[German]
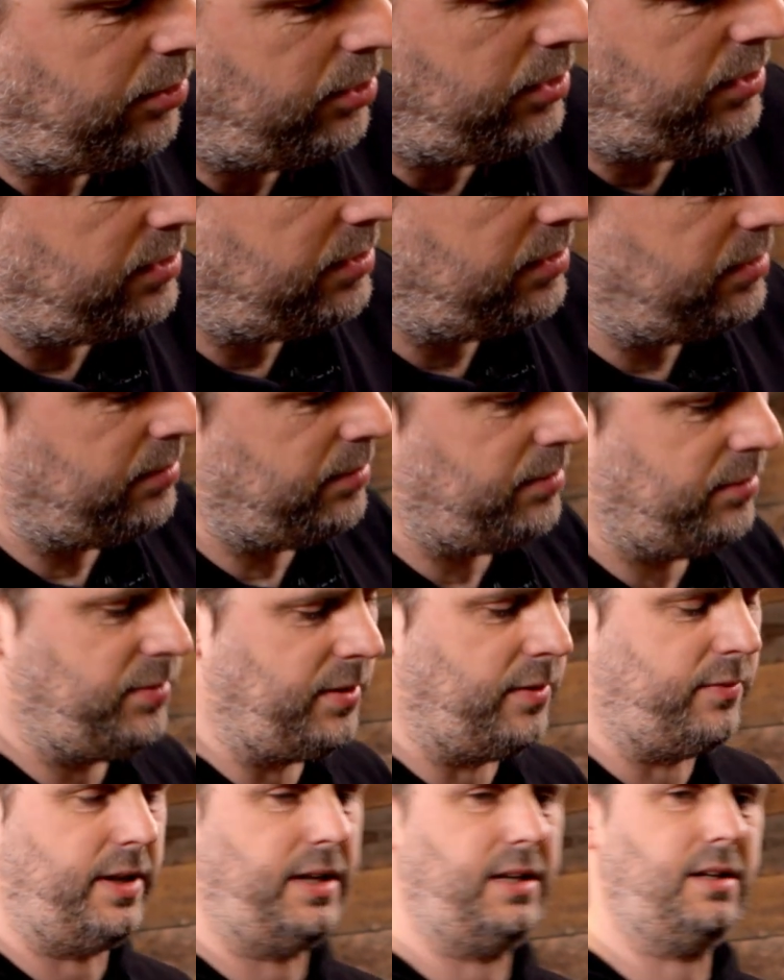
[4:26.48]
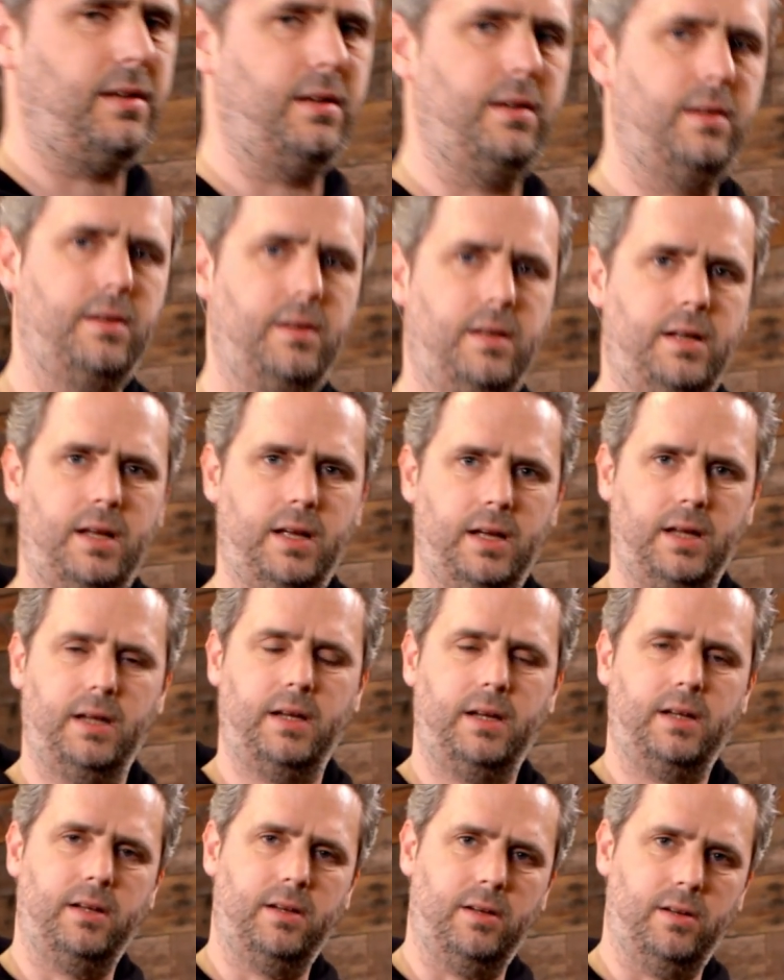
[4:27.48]
Leute verwenden
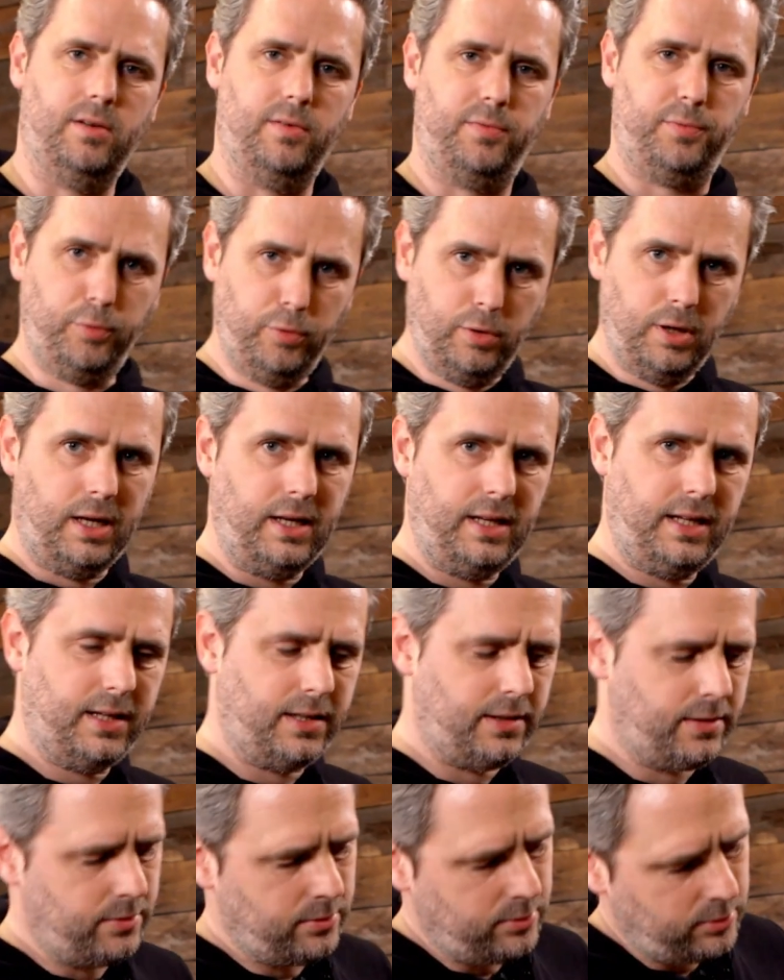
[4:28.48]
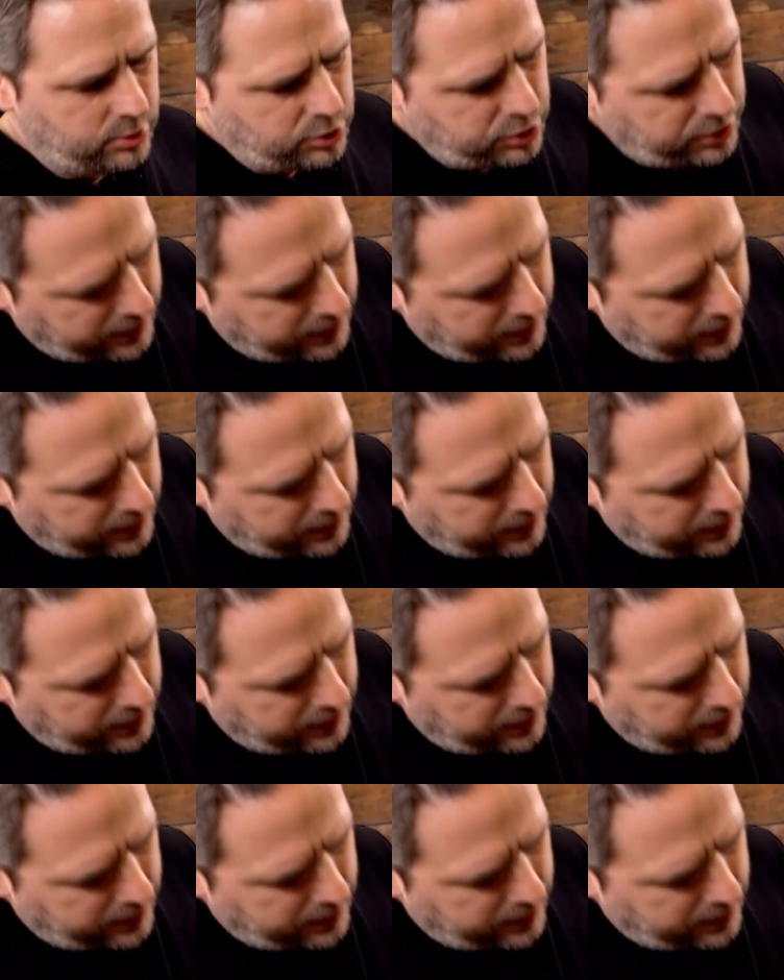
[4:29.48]
äh, Fühlerlehren und